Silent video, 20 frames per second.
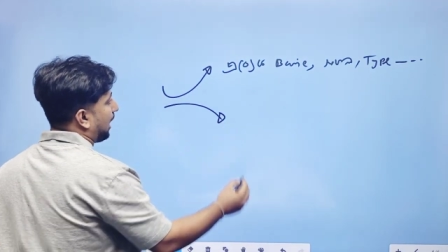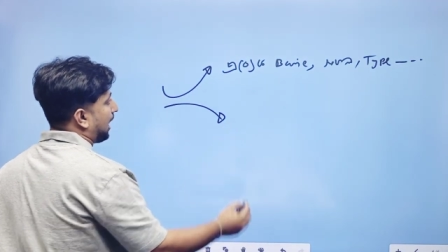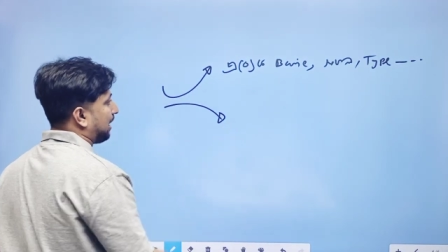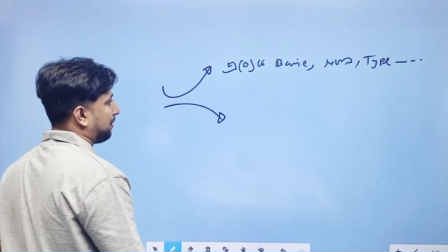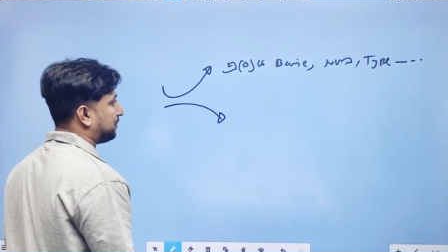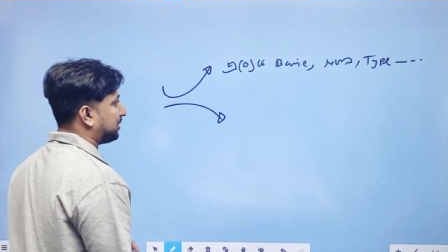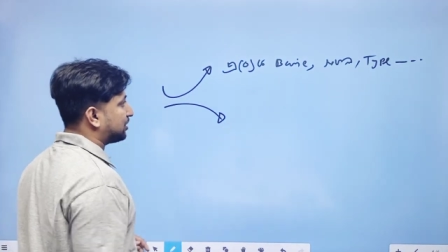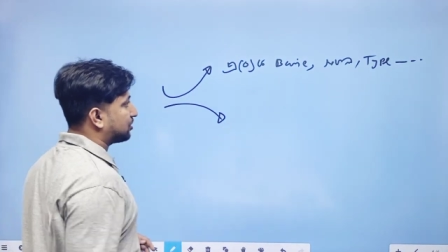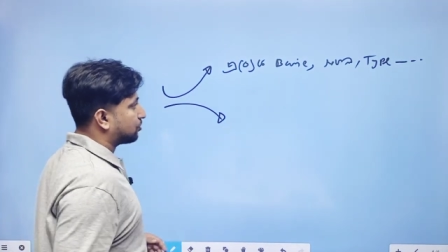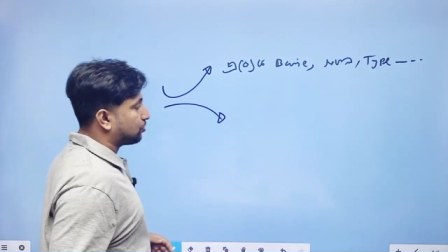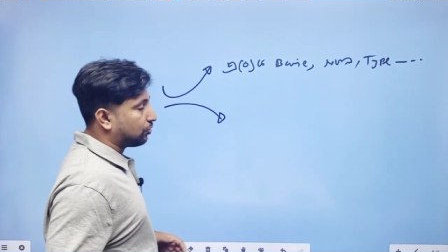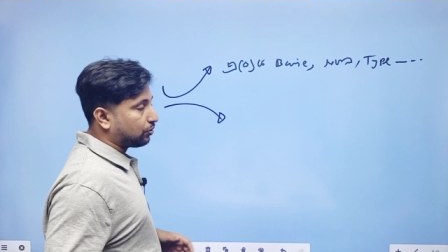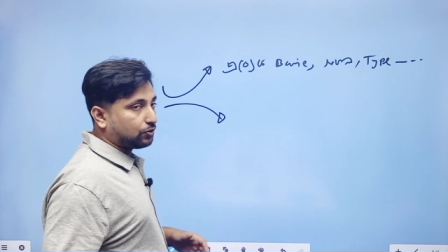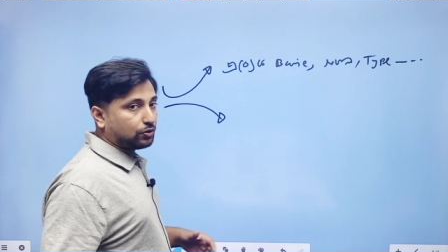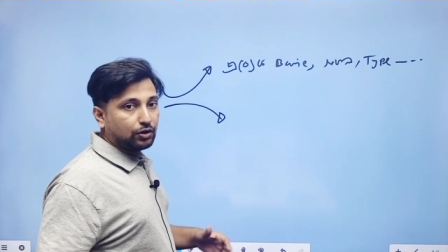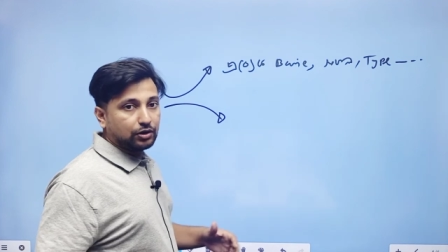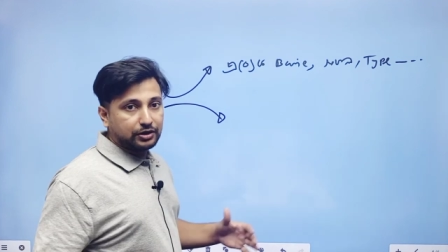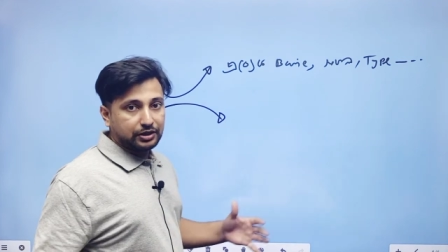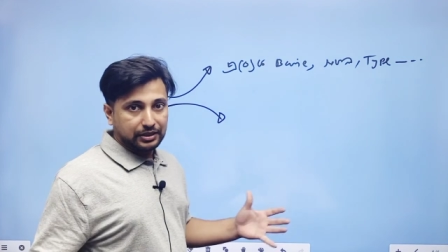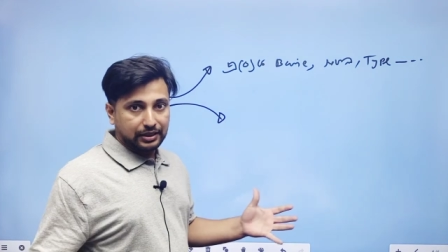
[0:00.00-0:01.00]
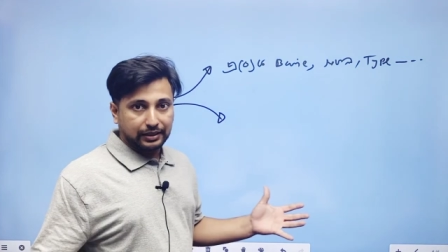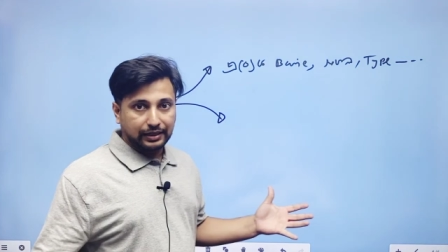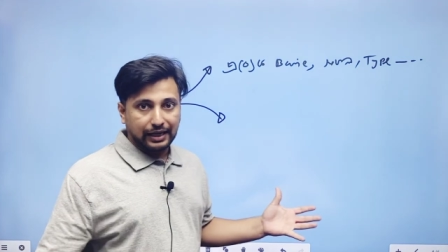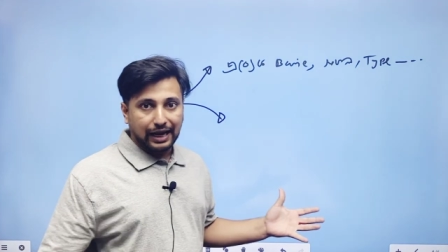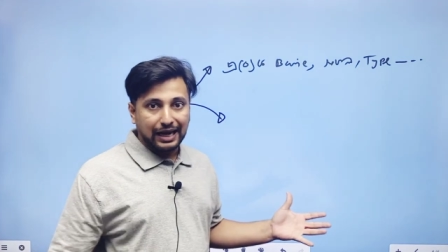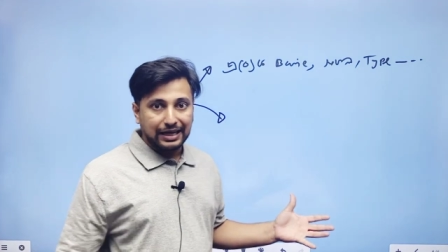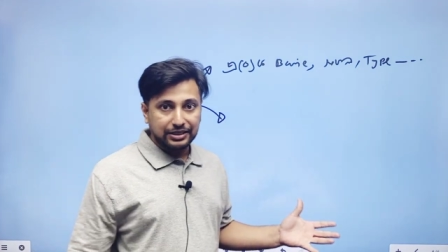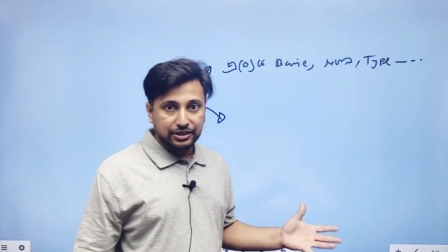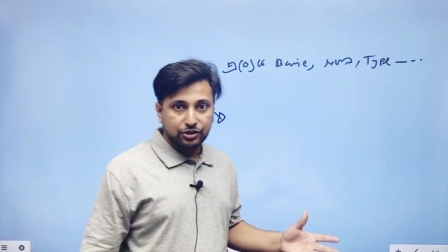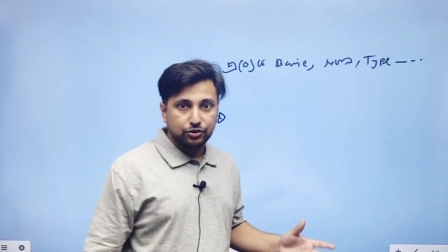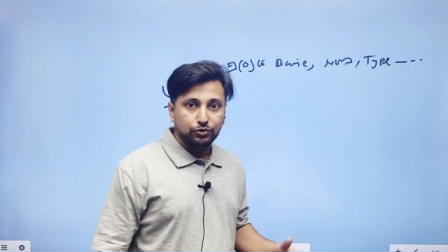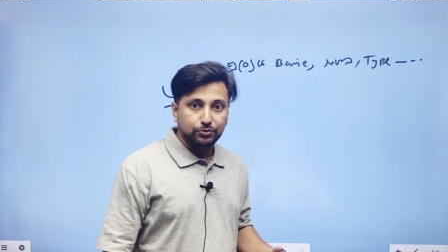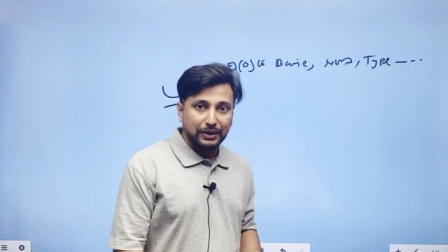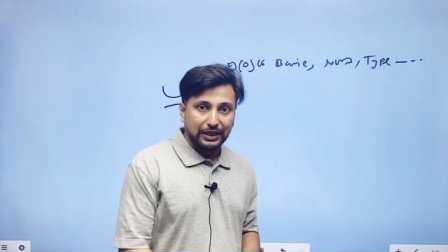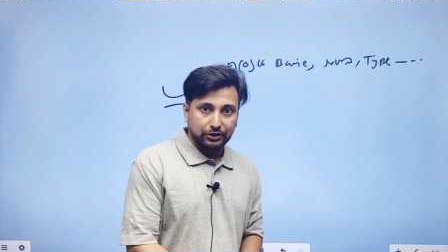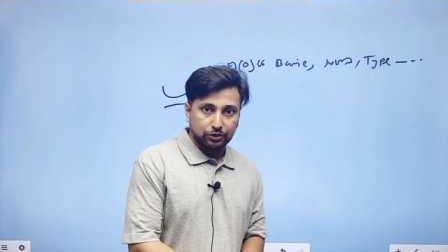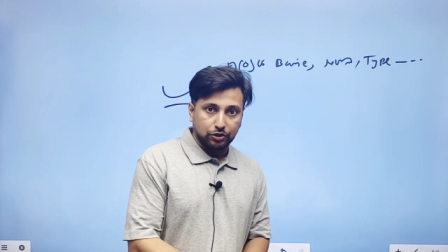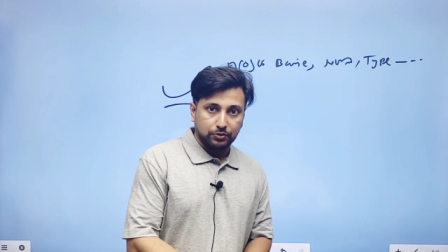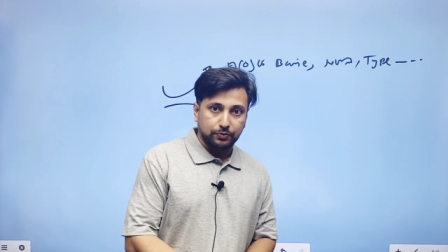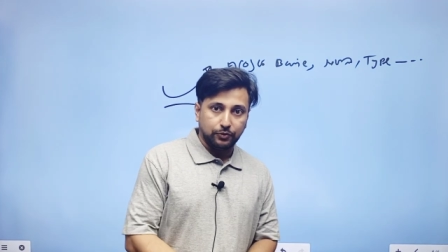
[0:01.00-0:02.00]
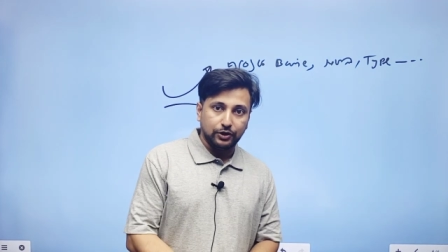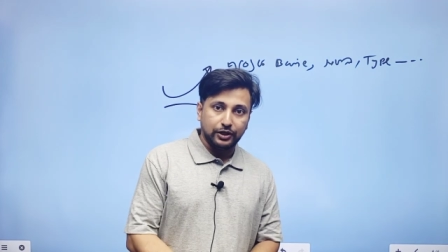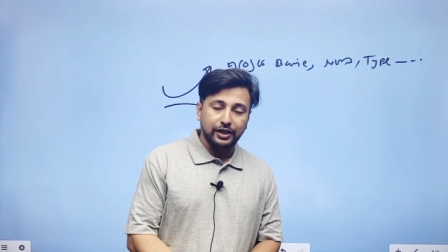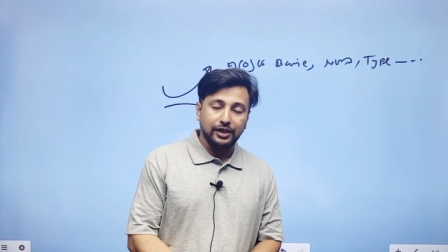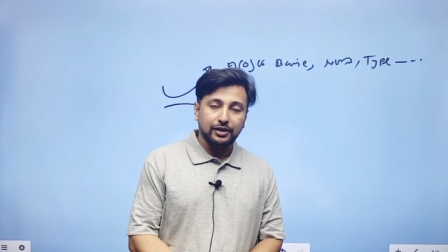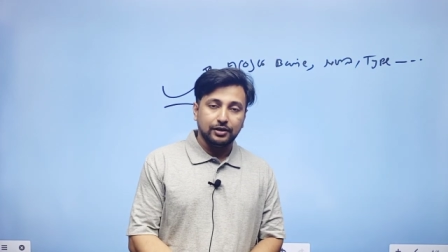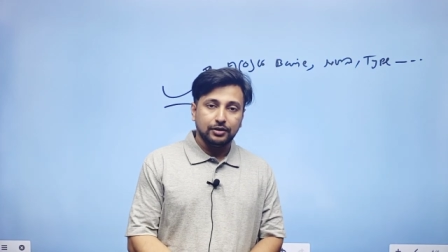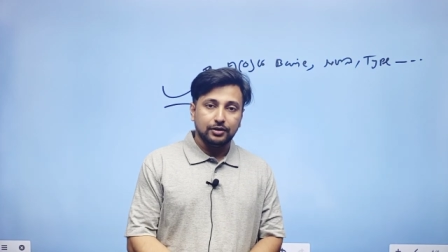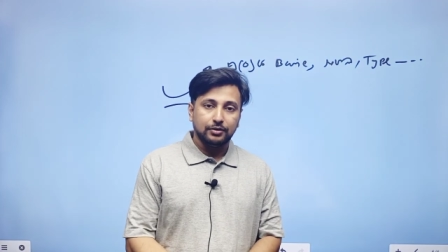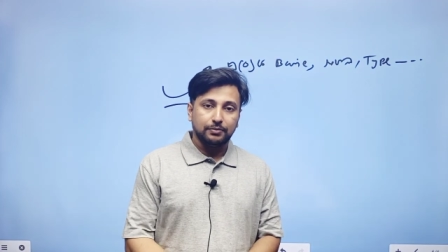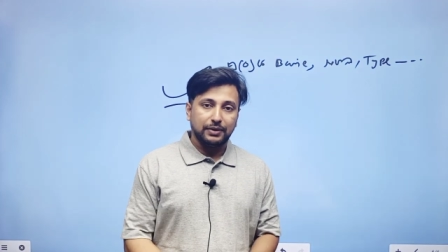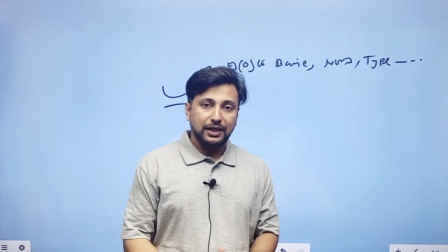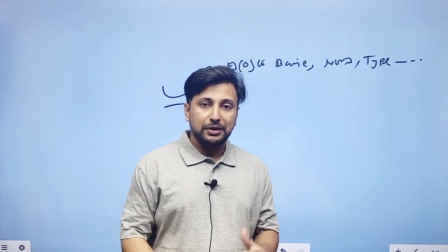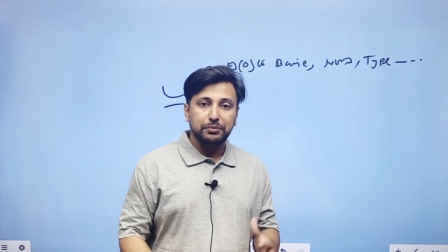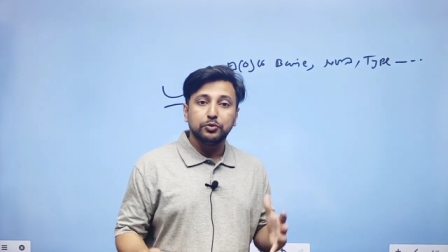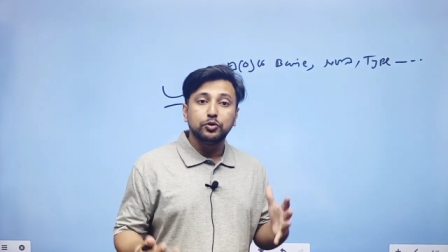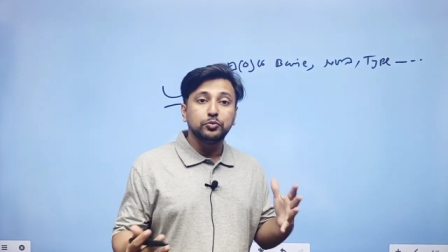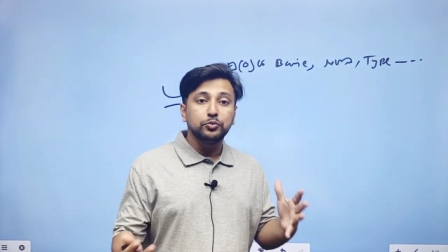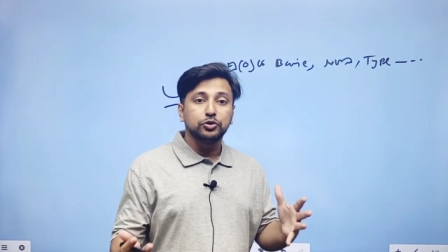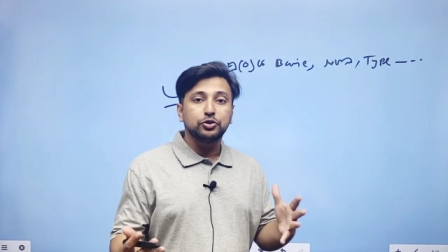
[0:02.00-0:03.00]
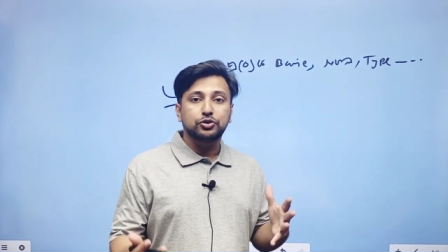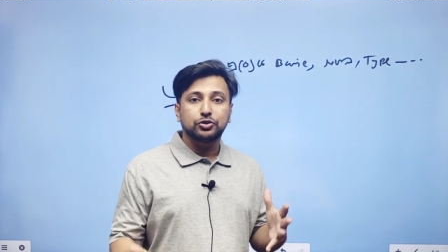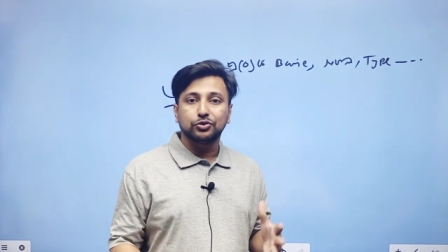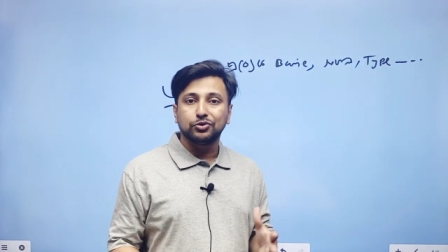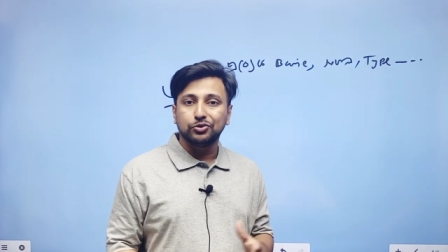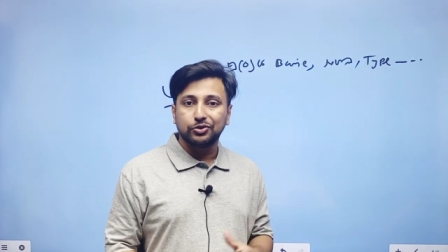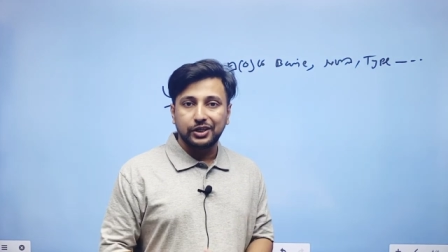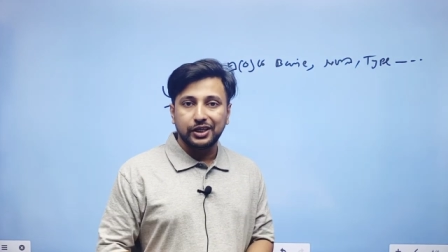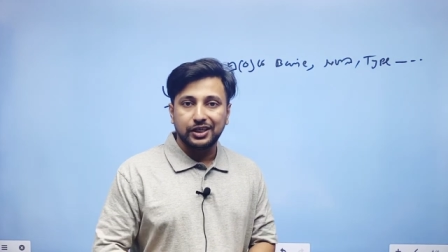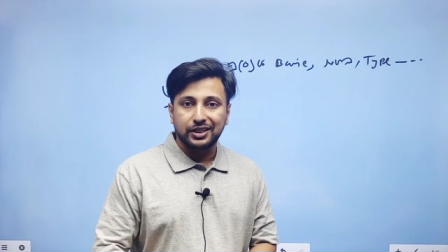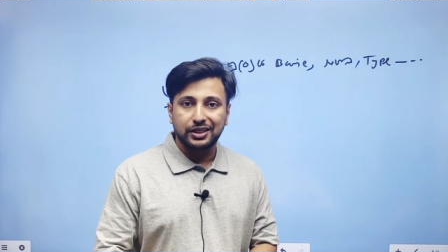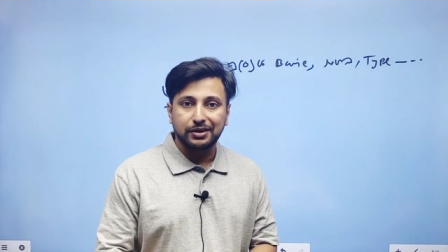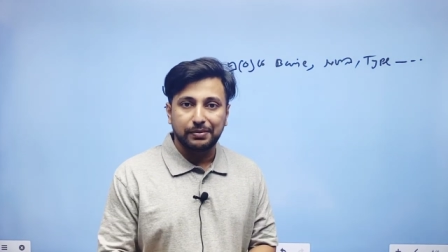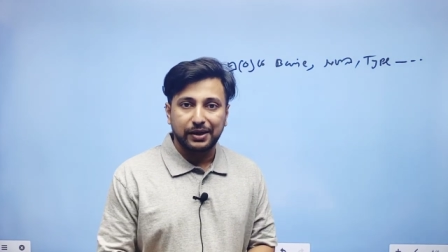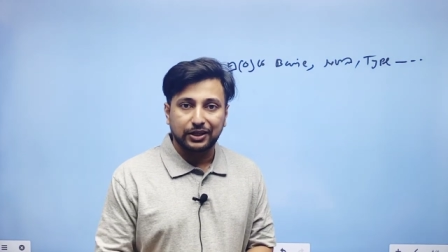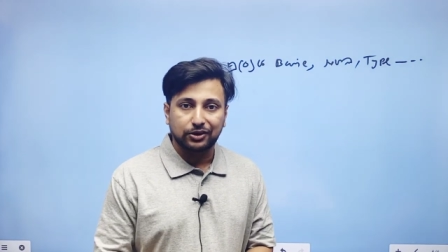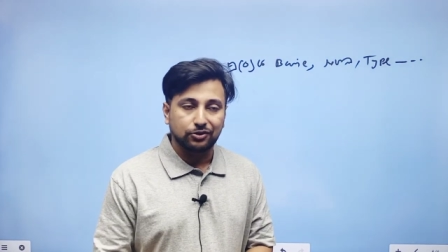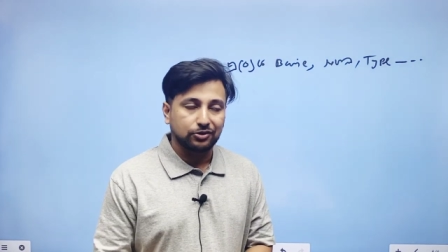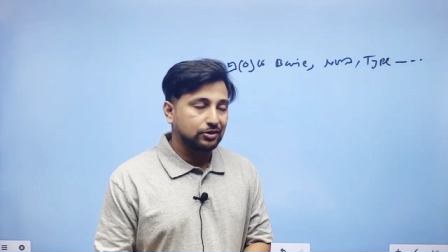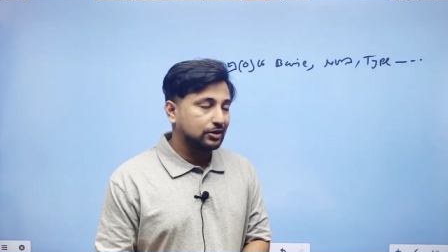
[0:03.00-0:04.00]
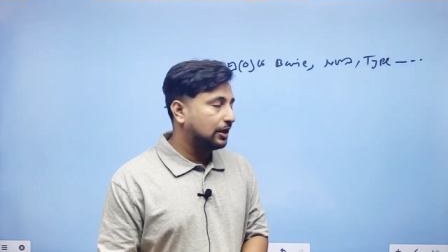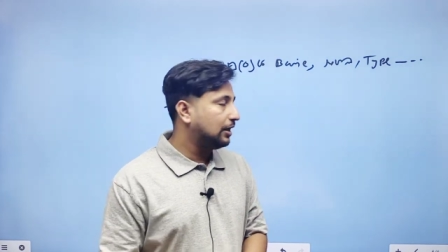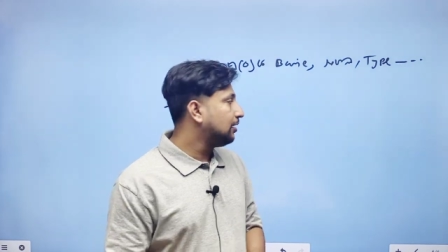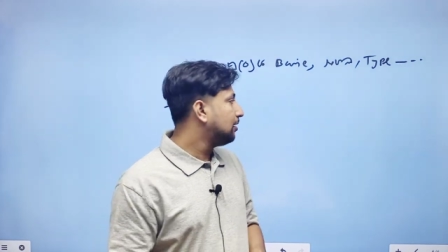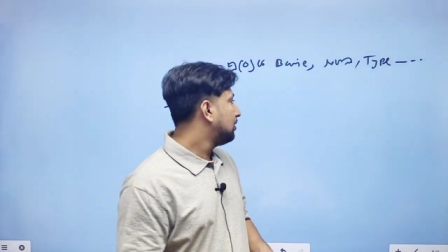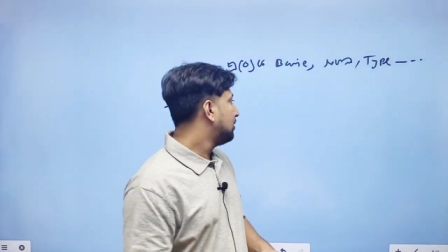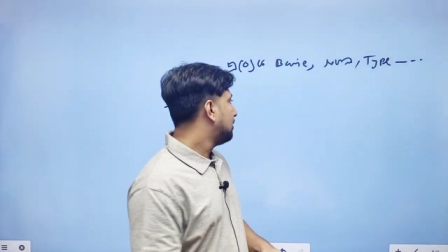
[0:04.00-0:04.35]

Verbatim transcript: আমি সোকল্ড এটাকে আইসিউ মেথড বলি মানে শুরু রুগীর যে মেথডটা